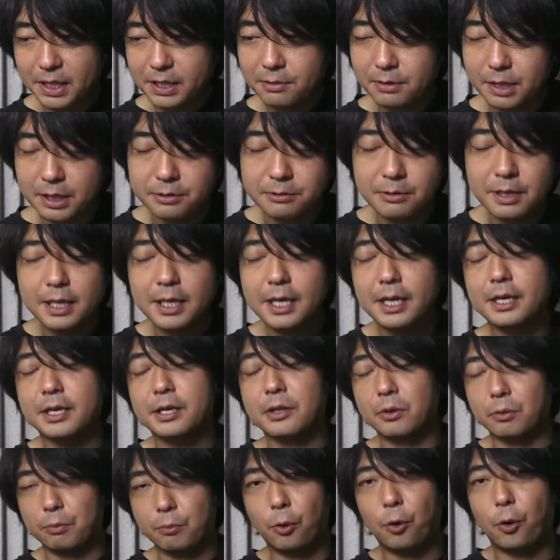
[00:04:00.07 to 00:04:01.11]
は言わないけ
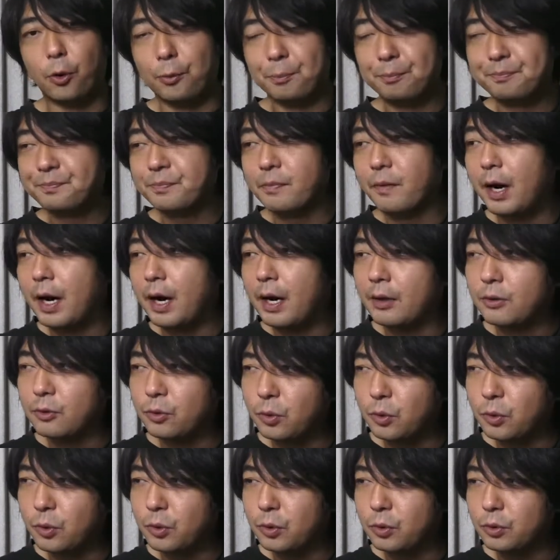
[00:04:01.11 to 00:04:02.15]
ども、あ
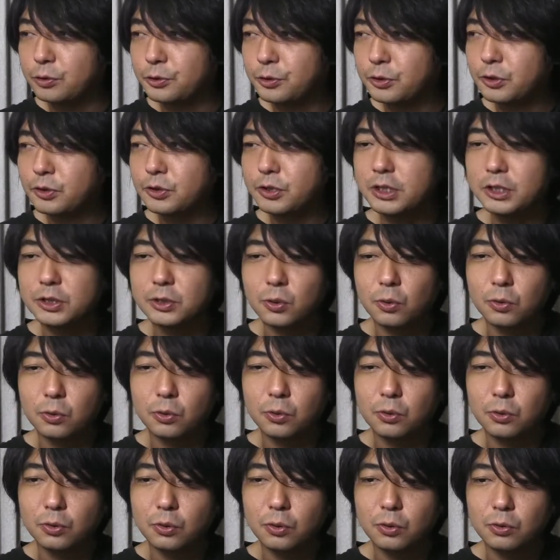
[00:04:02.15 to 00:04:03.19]
の、普通にそ
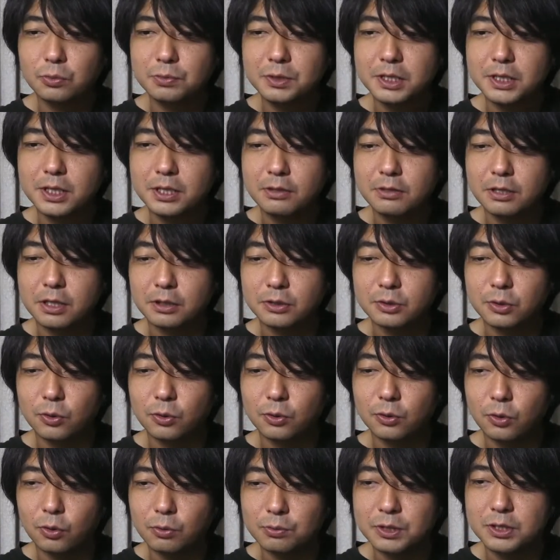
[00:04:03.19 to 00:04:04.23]
このお店にはそ
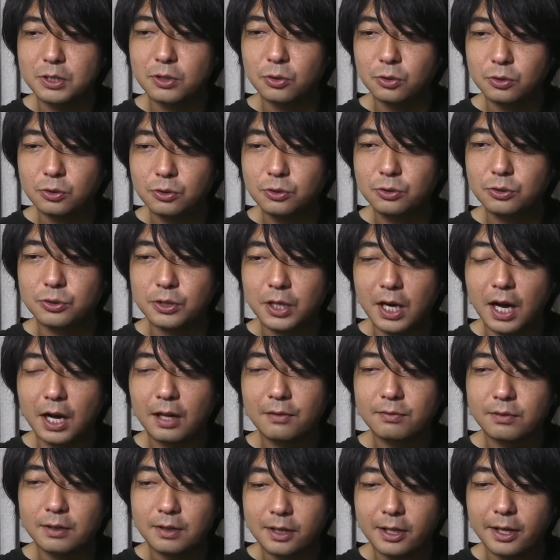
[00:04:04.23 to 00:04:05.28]
このお店のルールが
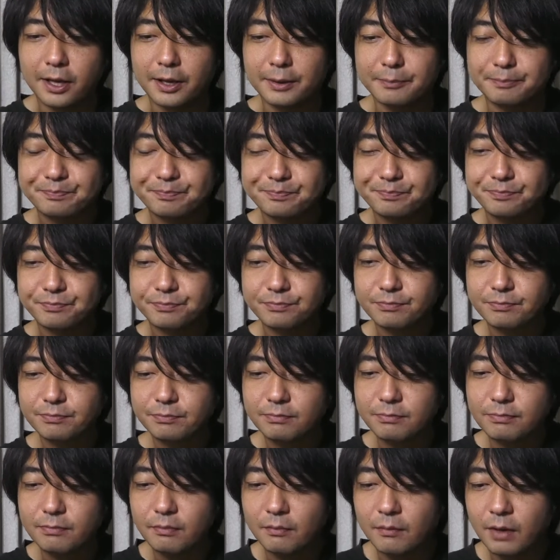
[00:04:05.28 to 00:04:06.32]
あって、
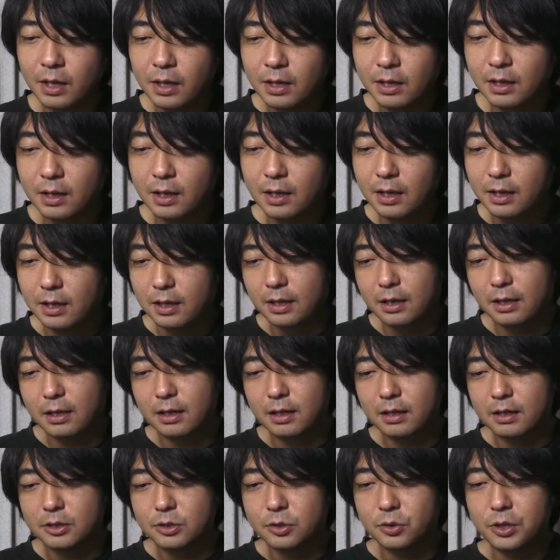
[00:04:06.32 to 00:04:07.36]

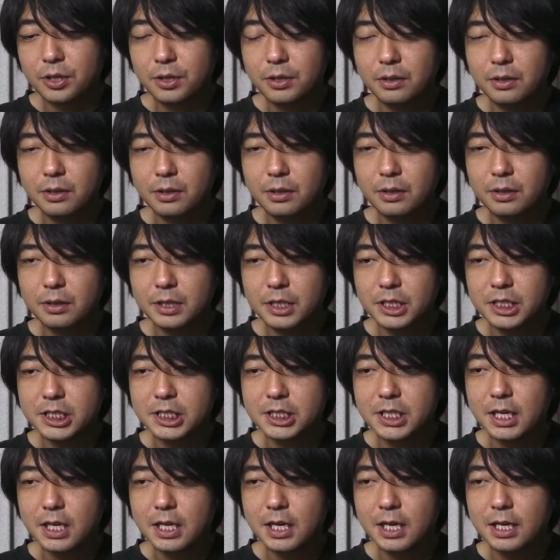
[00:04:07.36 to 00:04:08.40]
えー、それに
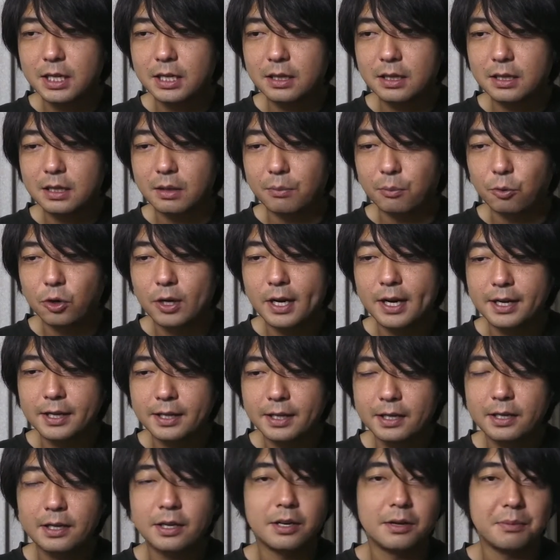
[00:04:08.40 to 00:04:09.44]
従ってもらえ
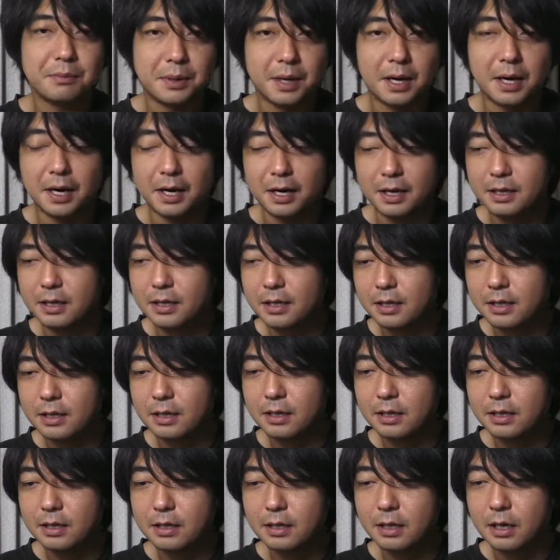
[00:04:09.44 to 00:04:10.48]
なければ、
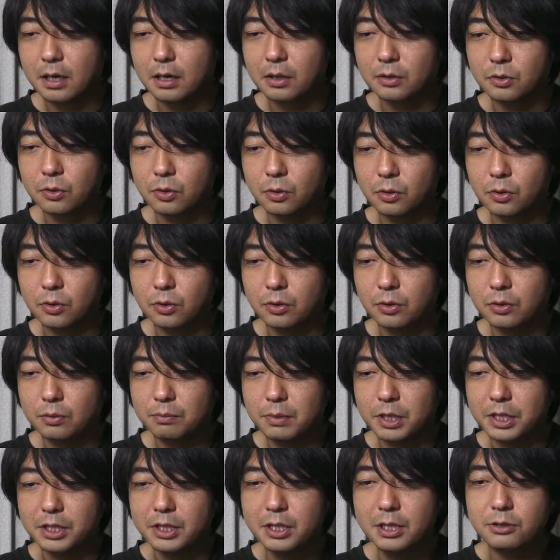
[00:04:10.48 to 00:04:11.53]
あの、
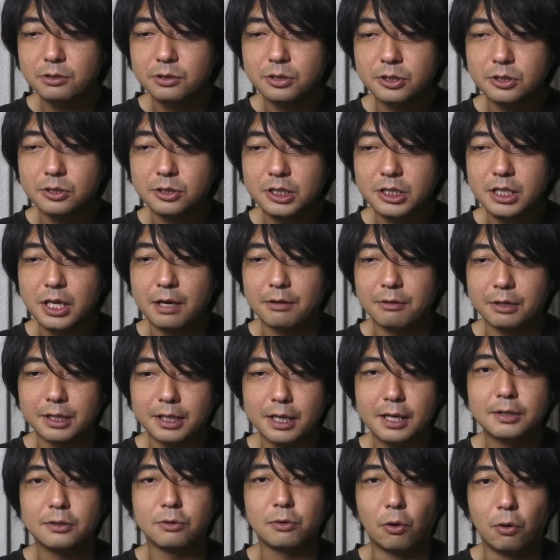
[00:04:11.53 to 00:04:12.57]
まあ入れる筋合いは
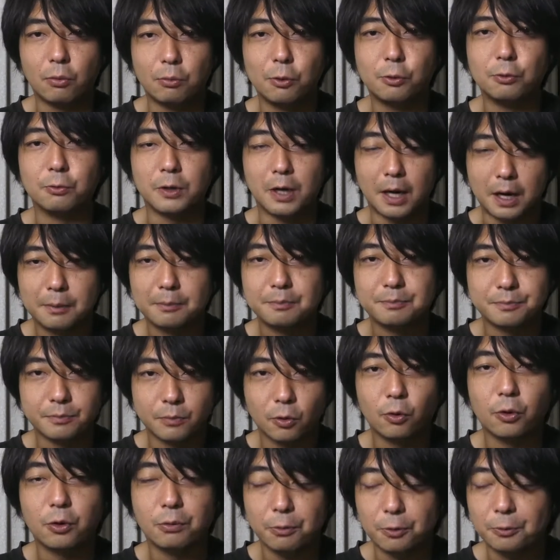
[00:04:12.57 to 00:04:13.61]
ないとは思うわ。
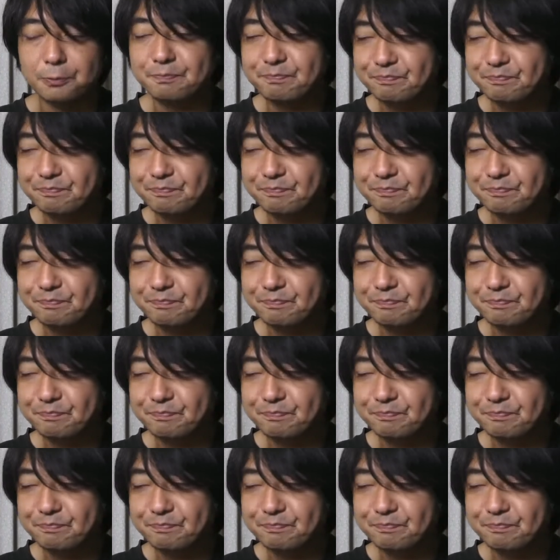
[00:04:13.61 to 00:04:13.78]
俺も。